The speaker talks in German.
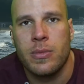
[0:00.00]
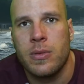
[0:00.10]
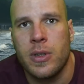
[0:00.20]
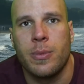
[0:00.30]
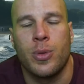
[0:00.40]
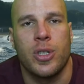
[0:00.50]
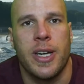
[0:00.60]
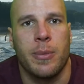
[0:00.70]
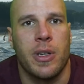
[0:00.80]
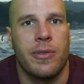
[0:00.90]
ne,
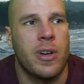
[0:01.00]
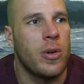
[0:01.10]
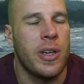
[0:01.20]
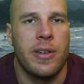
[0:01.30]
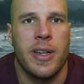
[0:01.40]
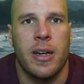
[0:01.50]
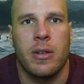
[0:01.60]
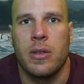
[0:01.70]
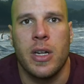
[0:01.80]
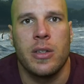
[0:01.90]
besteige meine Frau jeden Tag
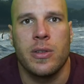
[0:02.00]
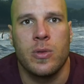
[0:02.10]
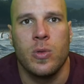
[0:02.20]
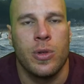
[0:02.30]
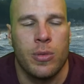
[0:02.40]
und alles ist gut.